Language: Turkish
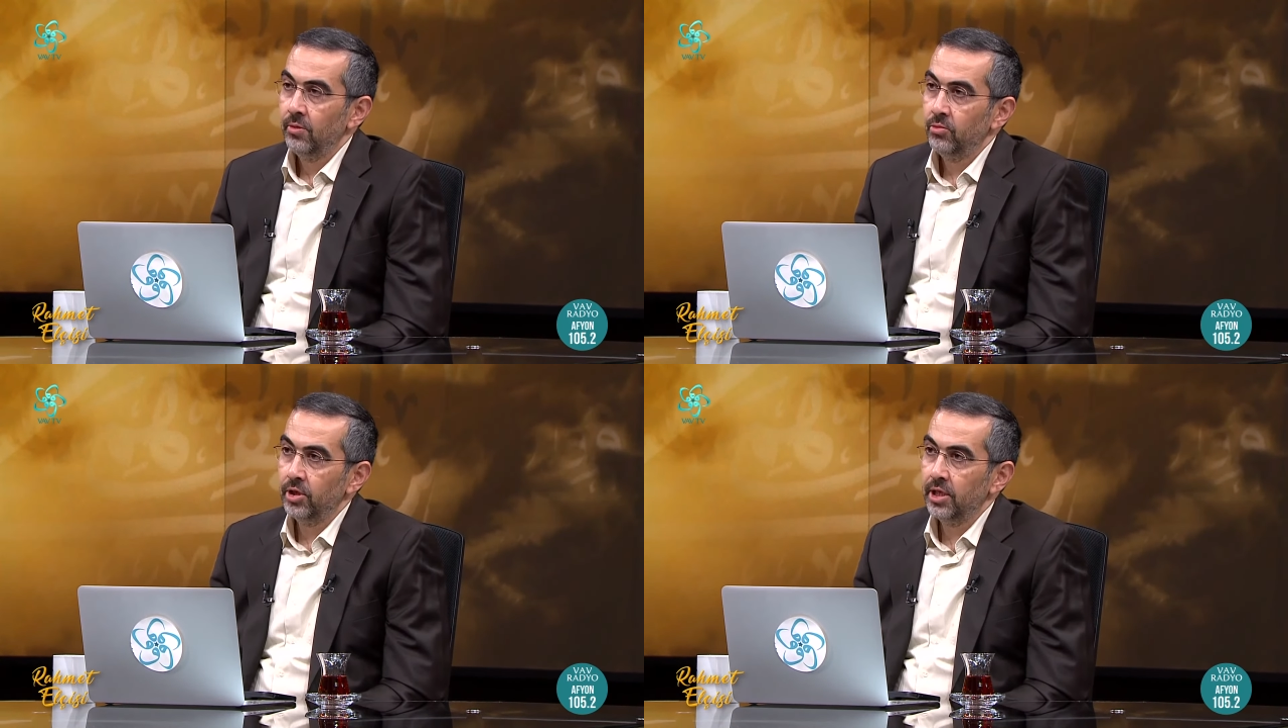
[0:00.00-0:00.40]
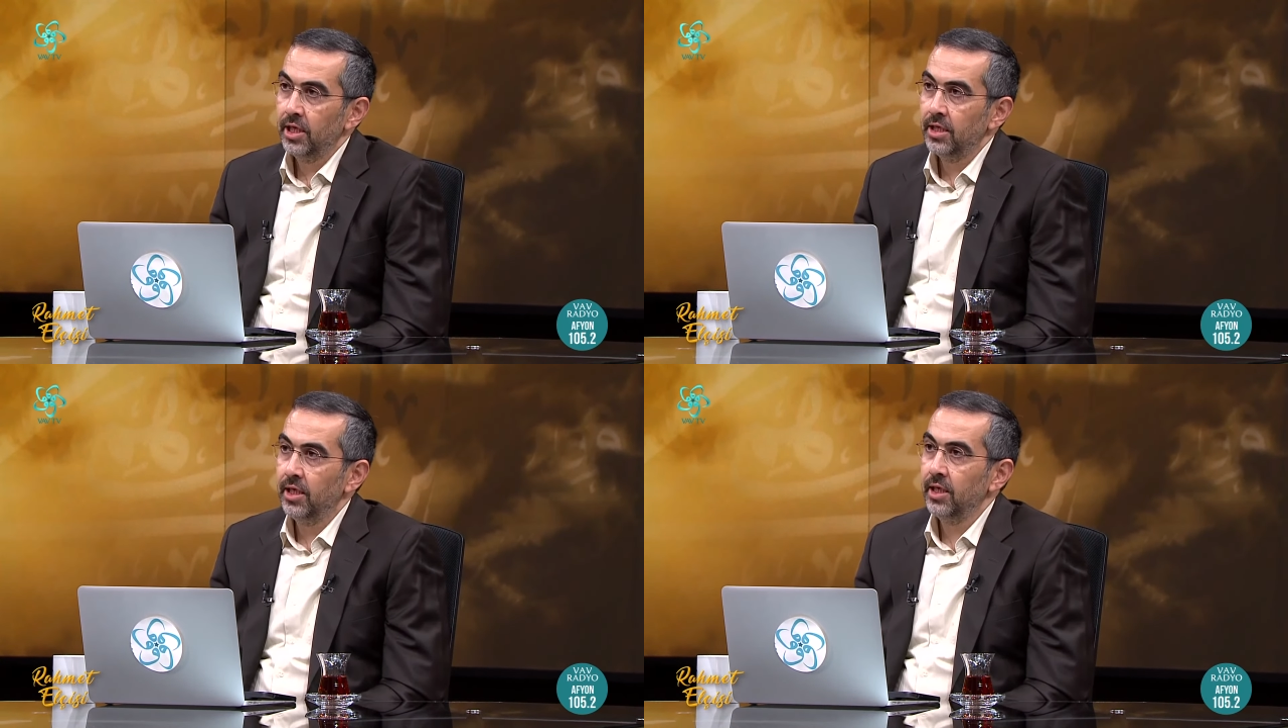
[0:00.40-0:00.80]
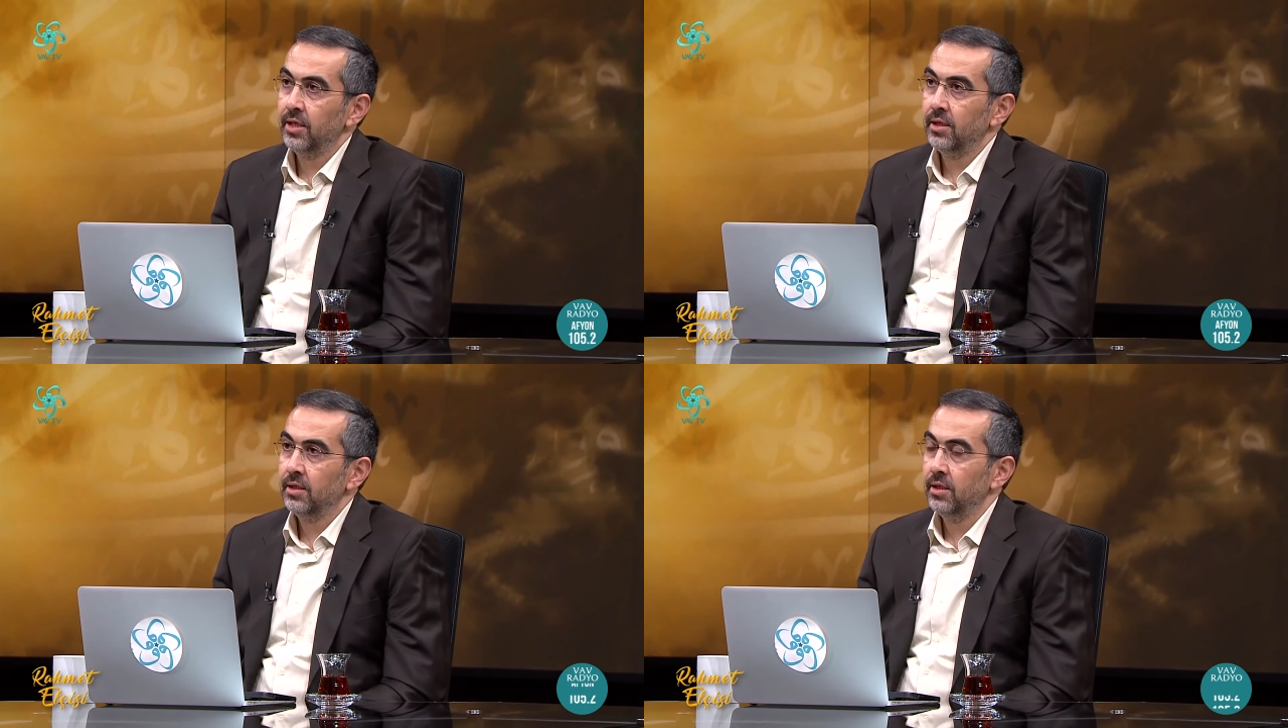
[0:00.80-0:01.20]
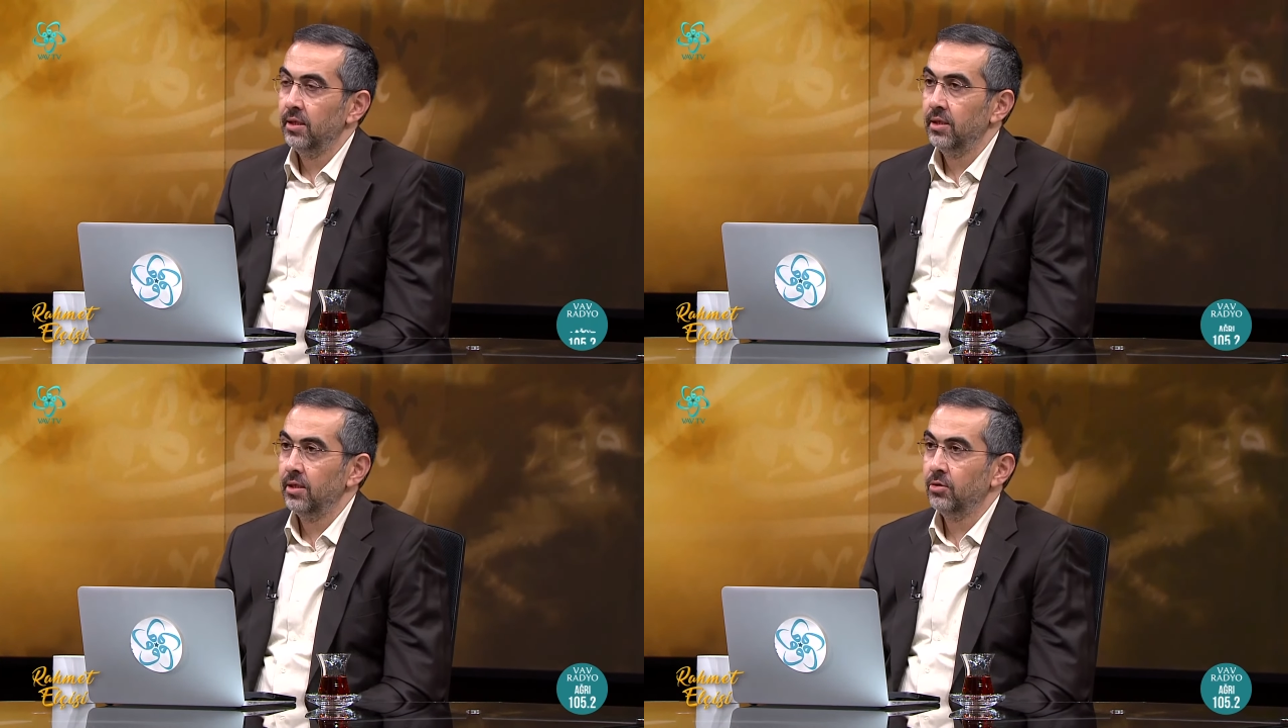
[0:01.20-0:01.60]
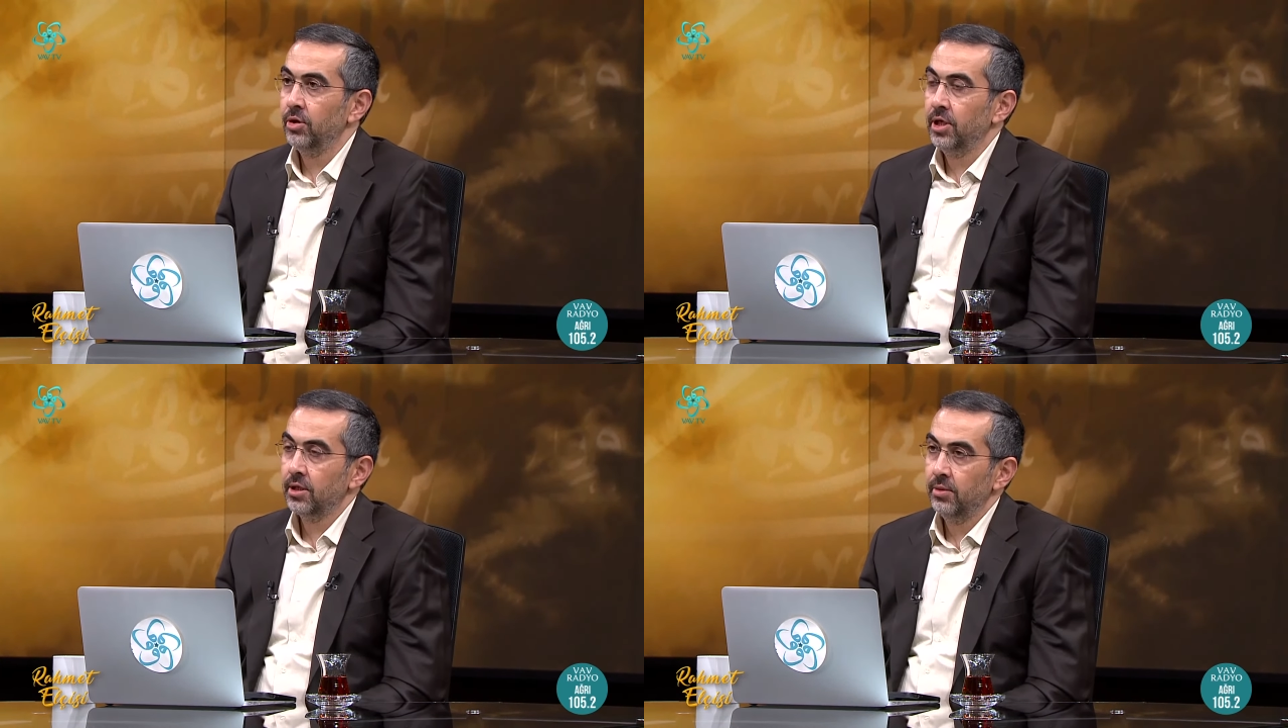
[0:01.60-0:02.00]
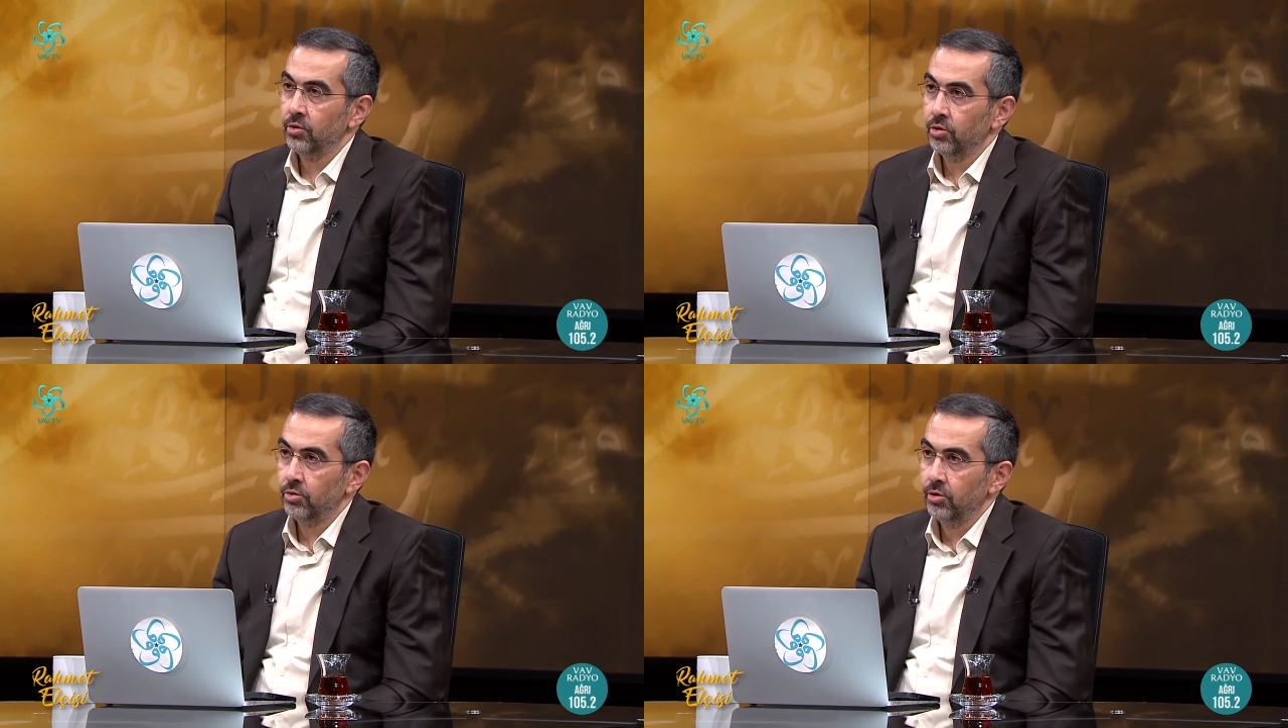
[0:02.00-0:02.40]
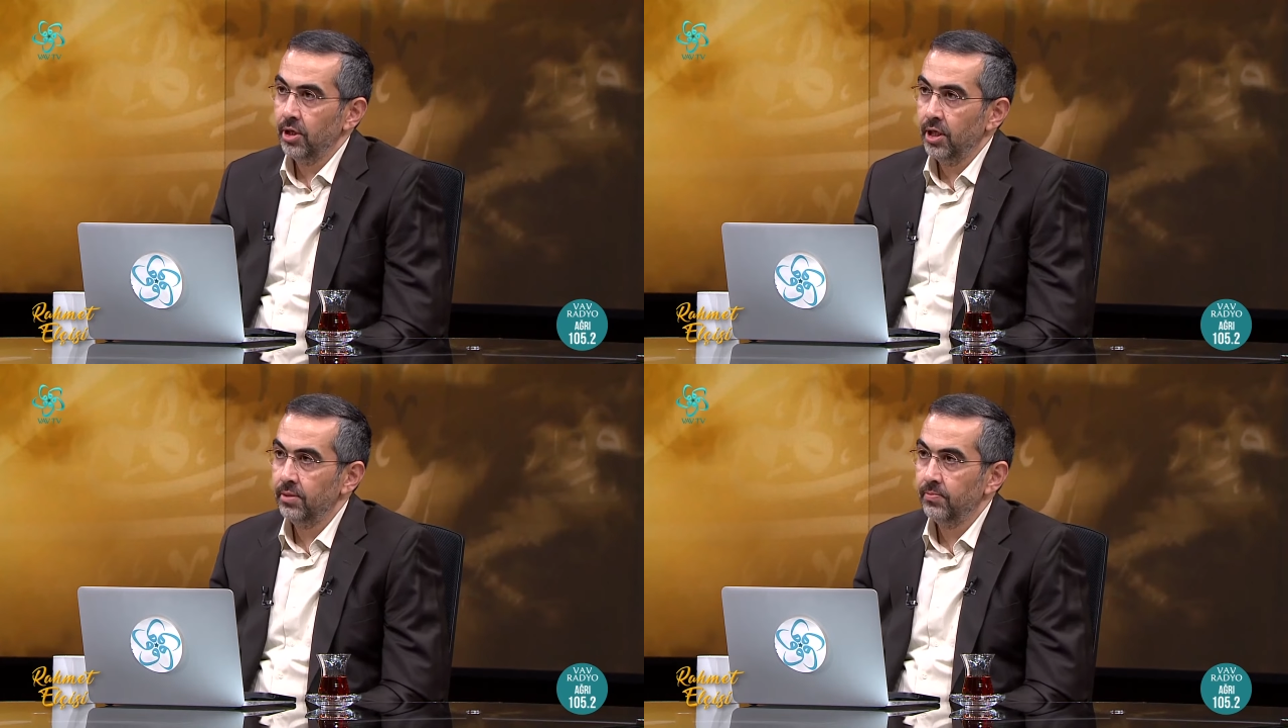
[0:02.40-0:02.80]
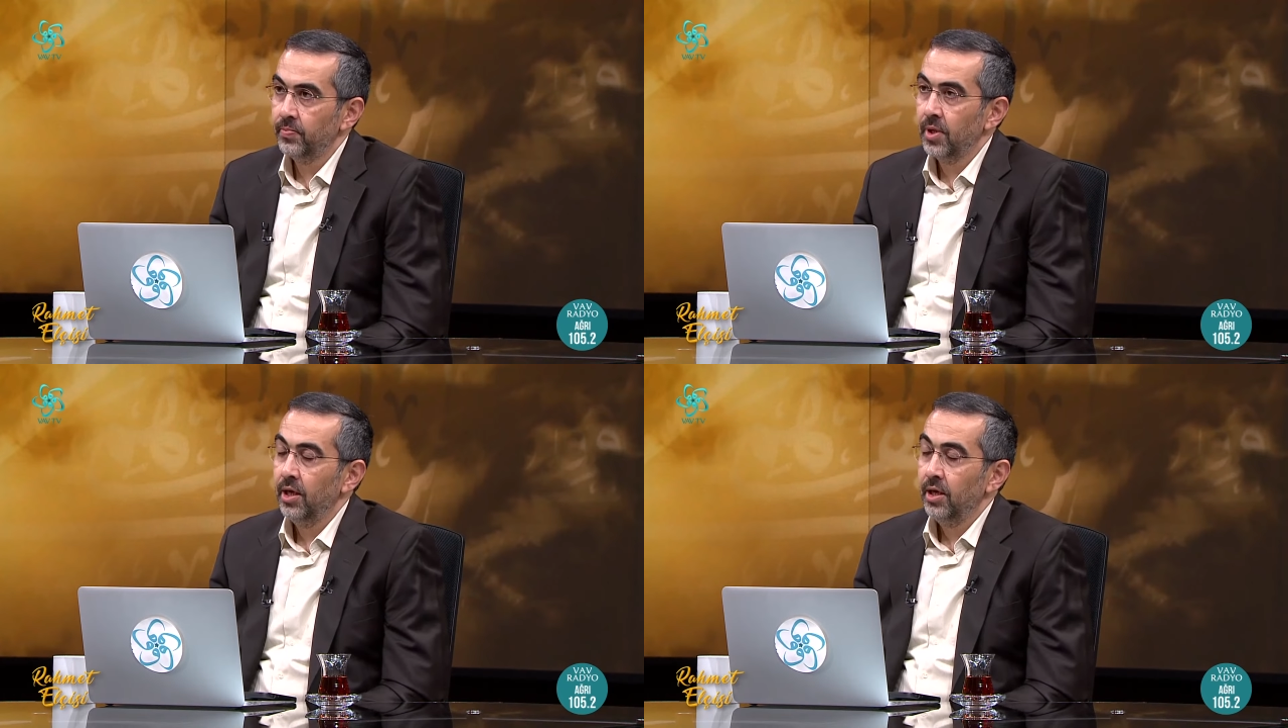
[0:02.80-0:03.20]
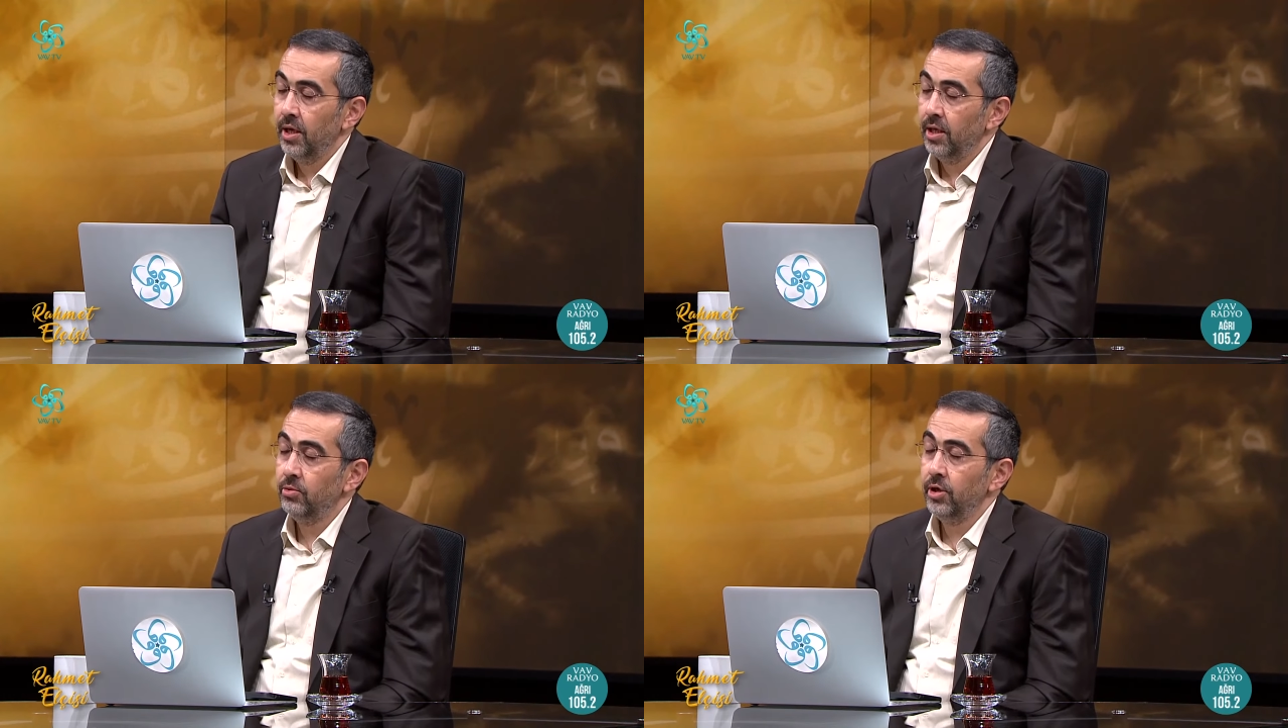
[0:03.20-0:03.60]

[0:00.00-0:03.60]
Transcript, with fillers: burada 7 ay e, konaklamış oluyor. Ebu Eyyub'un evinde. Ebu